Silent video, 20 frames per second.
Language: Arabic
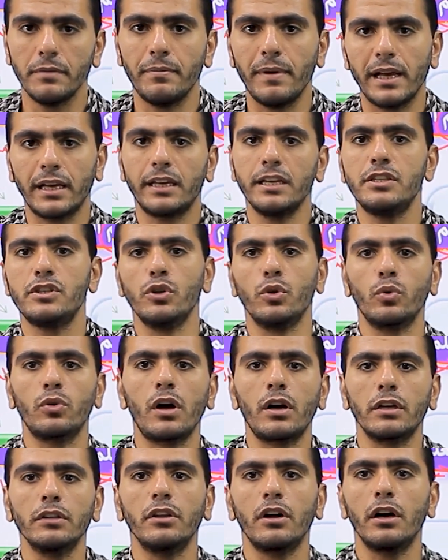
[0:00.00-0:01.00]
يبقى اكيد
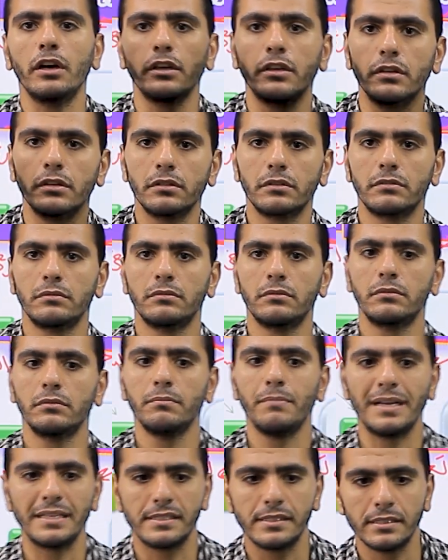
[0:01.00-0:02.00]
سلوكك اتغير
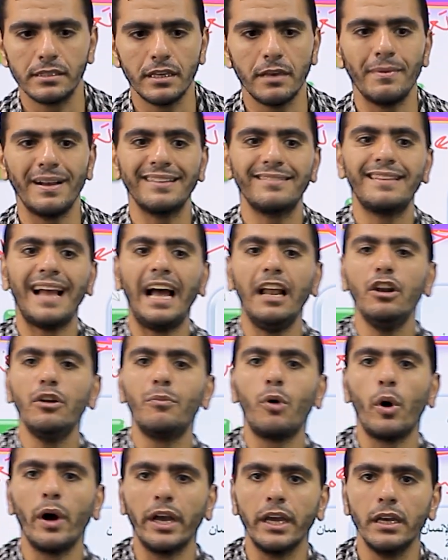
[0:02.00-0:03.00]
بس يبقى
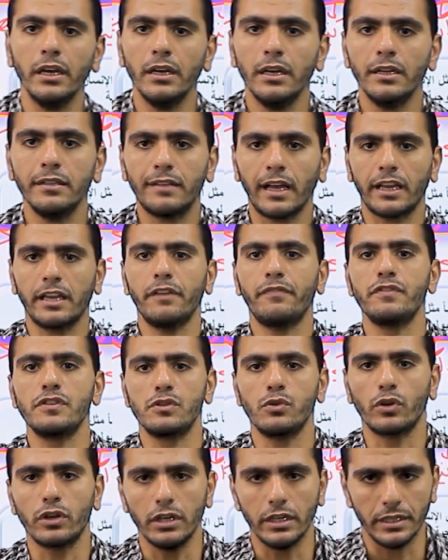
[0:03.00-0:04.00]
التعلم هو ايه تغيير في
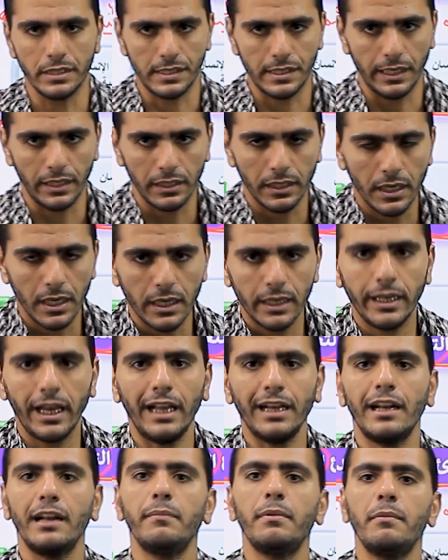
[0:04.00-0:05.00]
سلوك الانسان
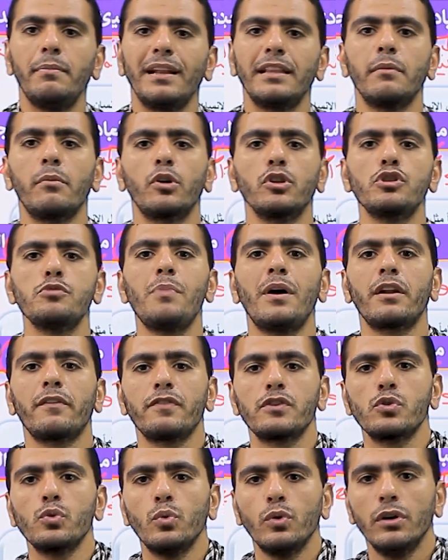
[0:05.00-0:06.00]
يعني انا بالبلدي ما كنتش بعرف
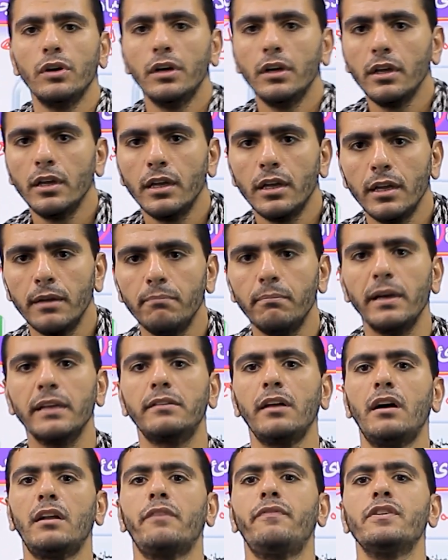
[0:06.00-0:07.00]
اسوق
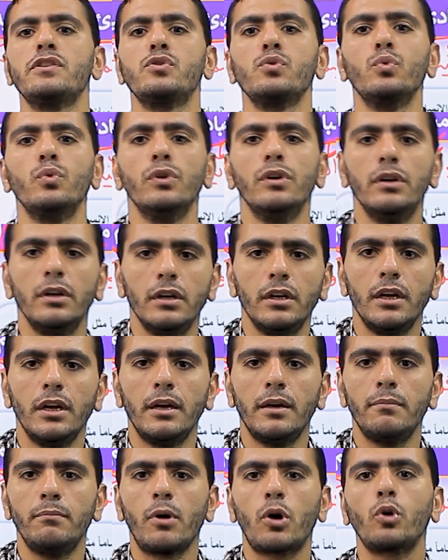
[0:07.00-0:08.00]
بقيت اعرف اسوق
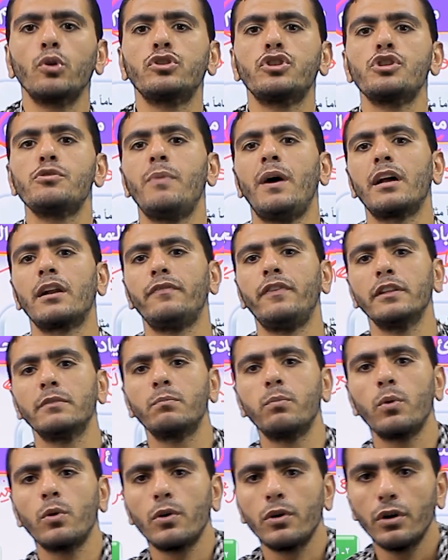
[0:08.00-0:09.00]
ما كنتش بعرف
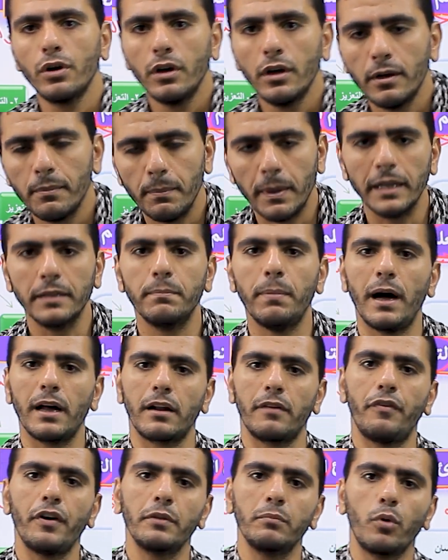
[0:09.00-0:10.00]
اطبخ بقيت
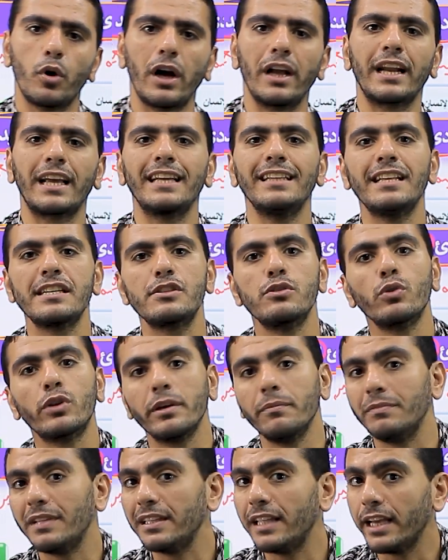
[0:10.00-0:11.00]
بعرف اطبخ انا كده
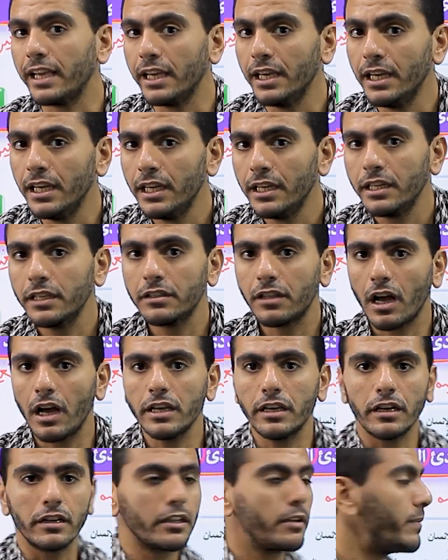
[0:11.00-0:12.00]
سلوكي ابتدى ايه
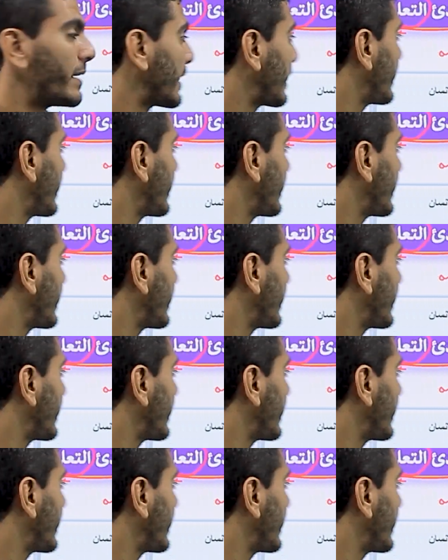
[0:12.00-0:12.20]
يتغير يبقى